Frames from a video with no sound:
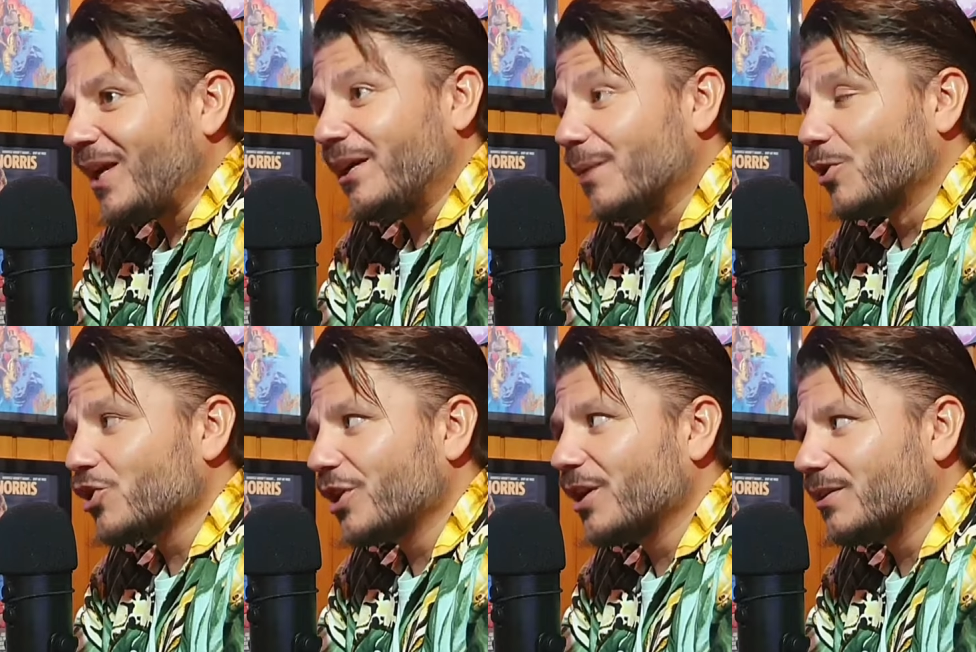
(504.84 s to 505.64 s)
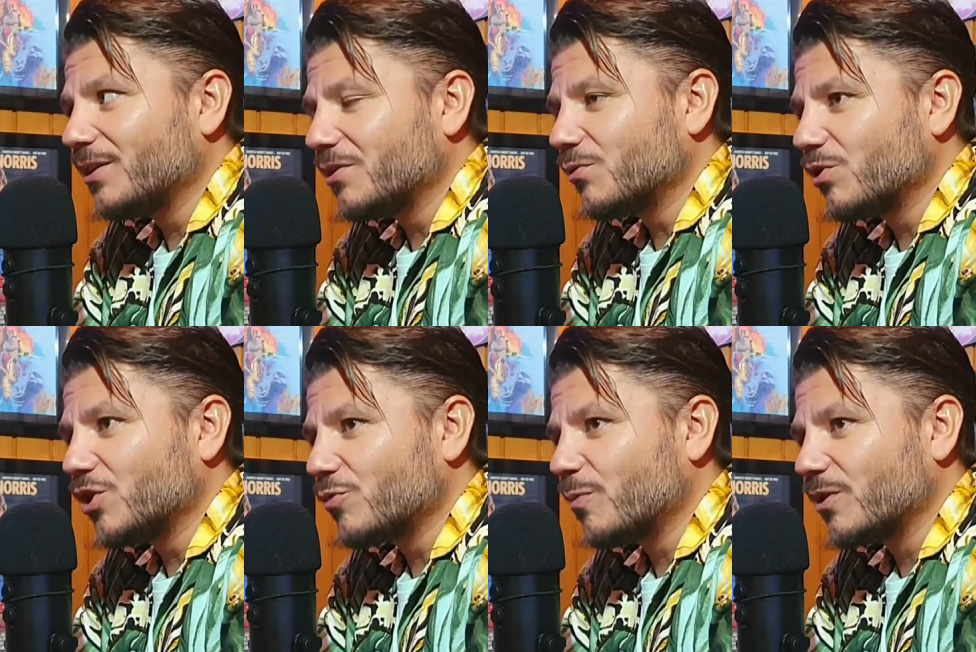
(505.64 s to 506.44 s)
Et la prochaine artiste aussi,
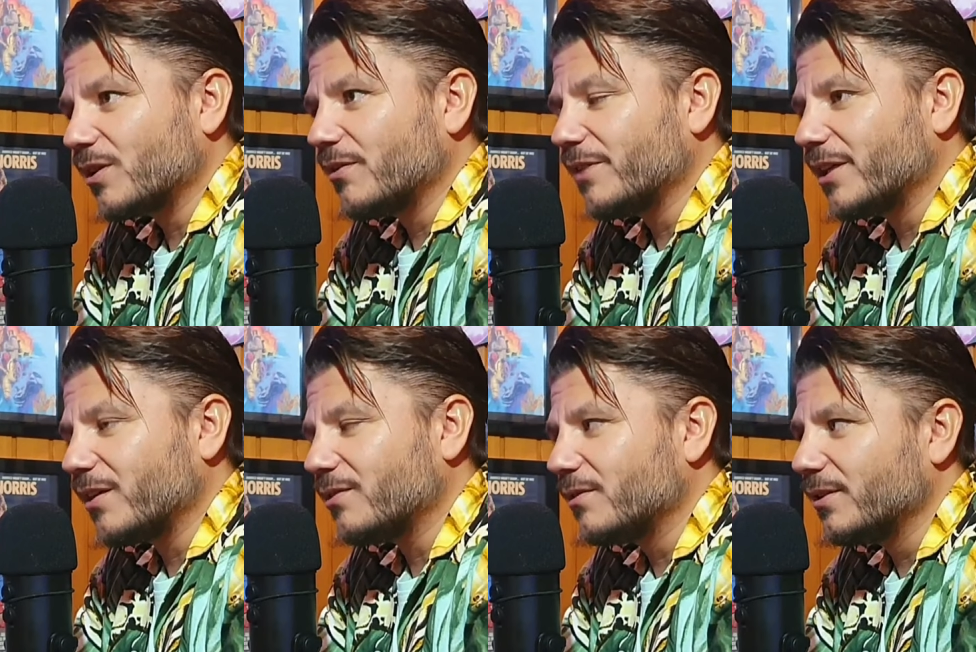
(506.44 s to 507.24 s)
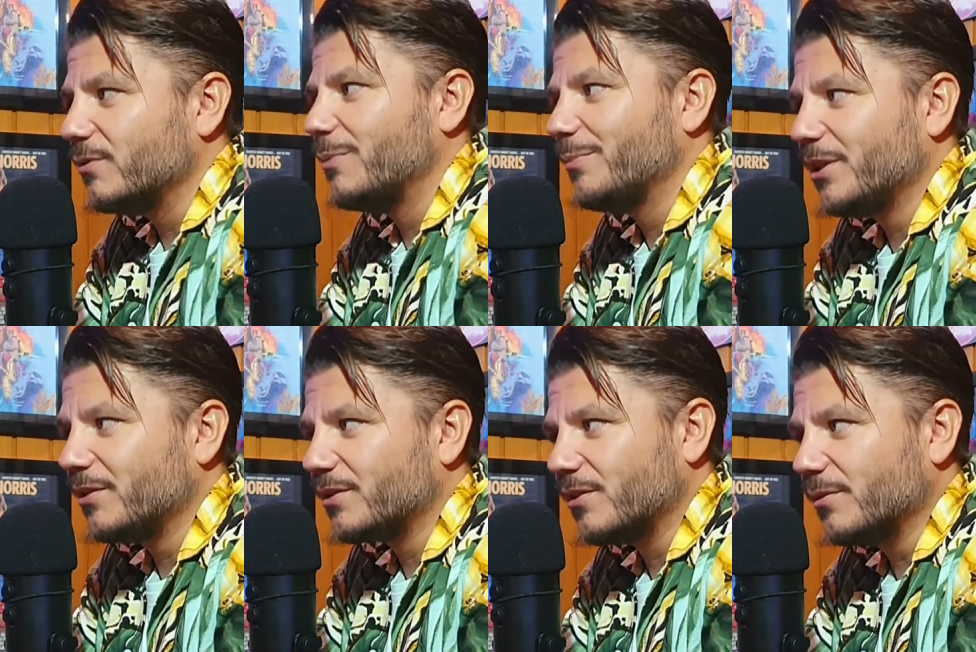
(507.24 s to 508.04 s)
je pense qu'elle va cartonner au
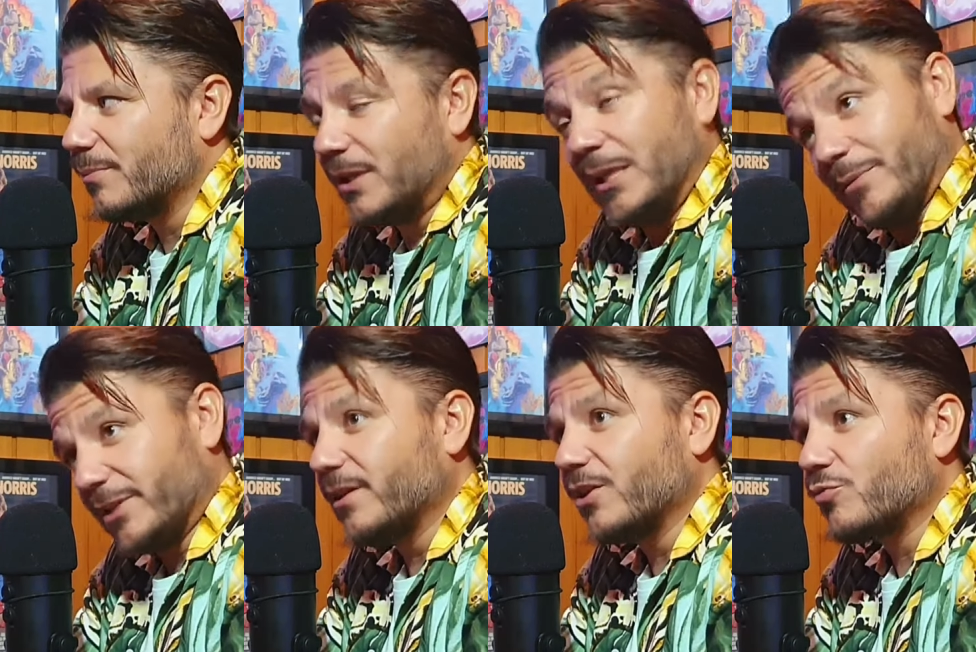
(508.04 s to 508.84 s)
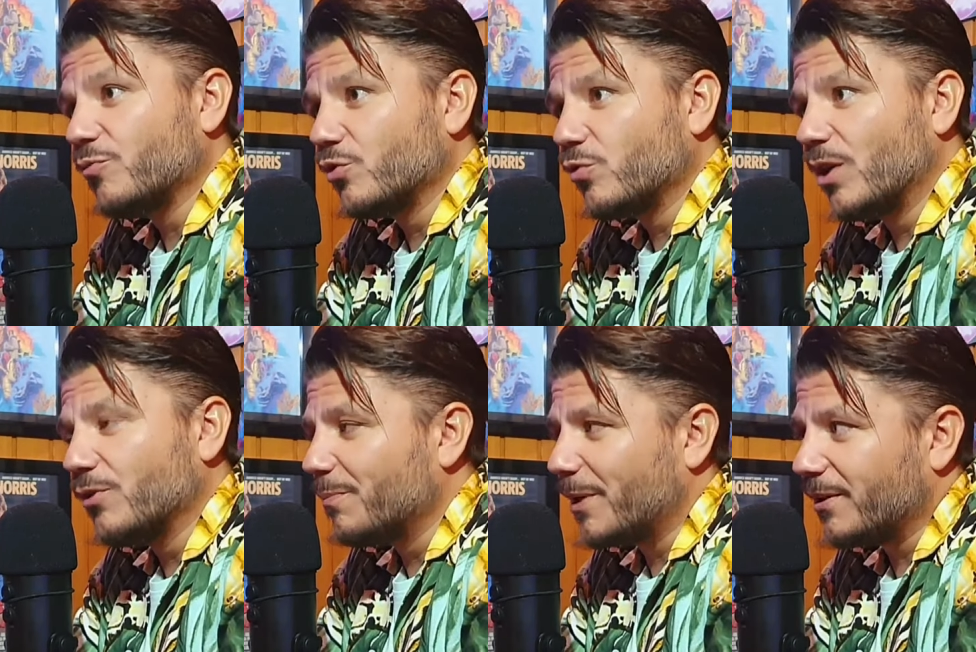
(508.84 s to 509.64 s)
Babylon's Club. Parce que je me dois
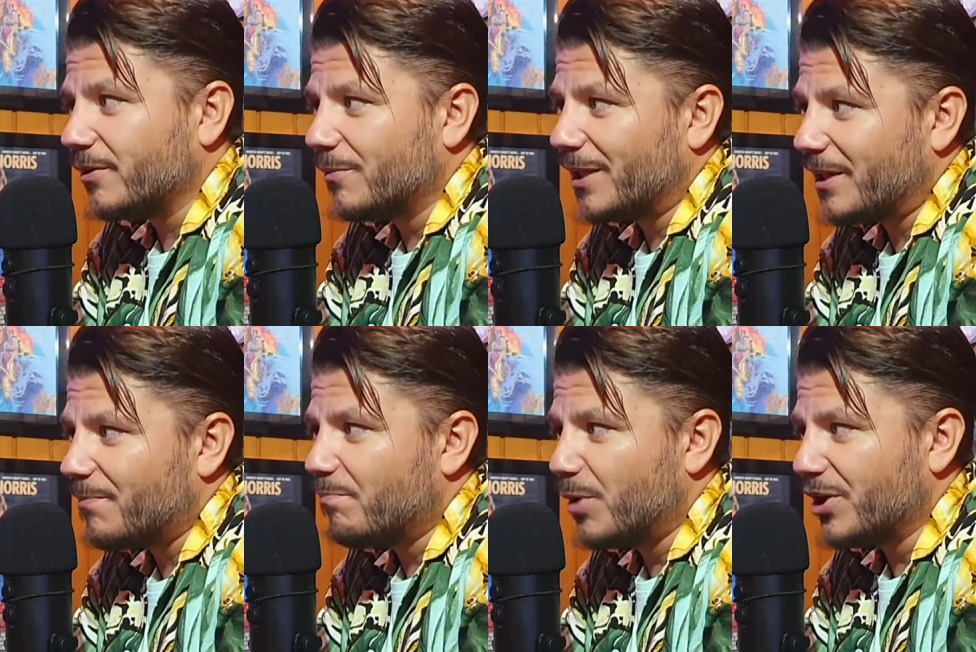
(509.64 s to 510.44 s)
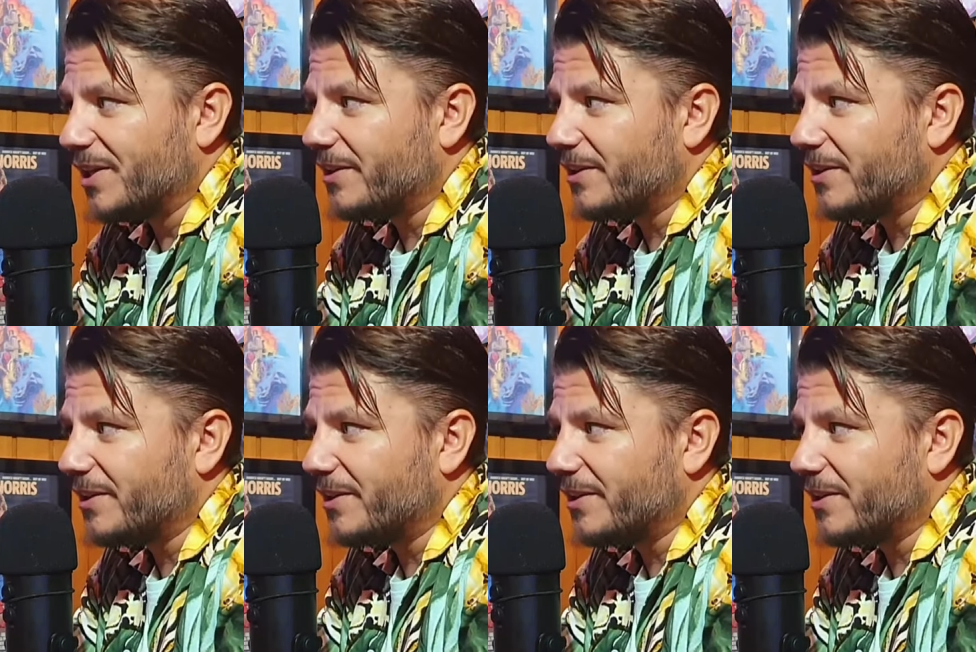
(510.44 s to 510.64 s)
de parler de Madame Bonnie